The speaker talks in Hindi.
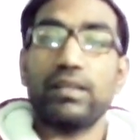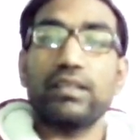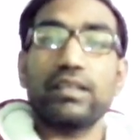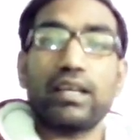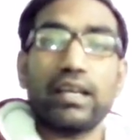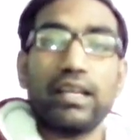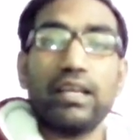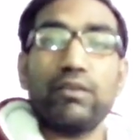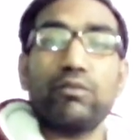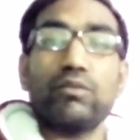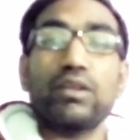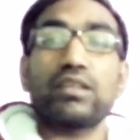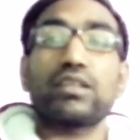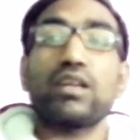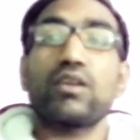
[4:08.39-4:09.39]
बंद करे
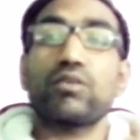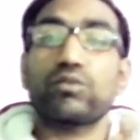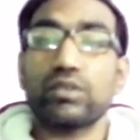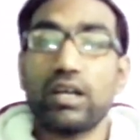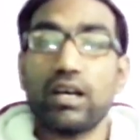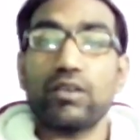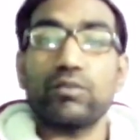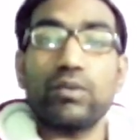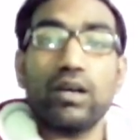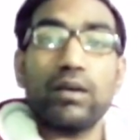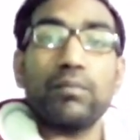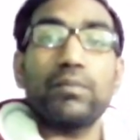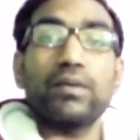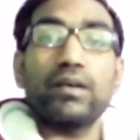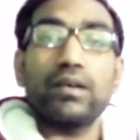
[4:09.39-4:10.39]
उन्होंने इतना नुकसान हुआ
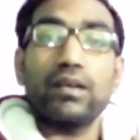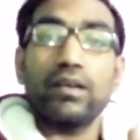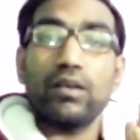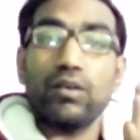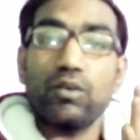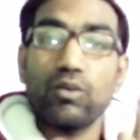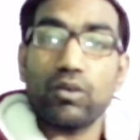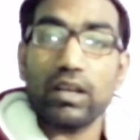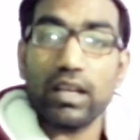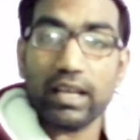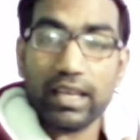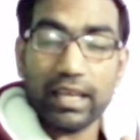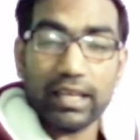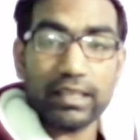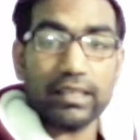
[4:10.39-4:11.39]
ओखला
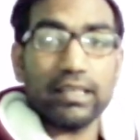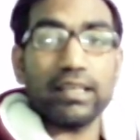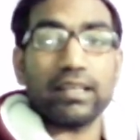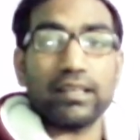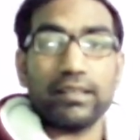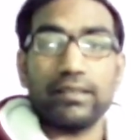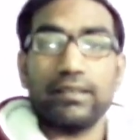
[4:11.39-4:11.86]
के अंदर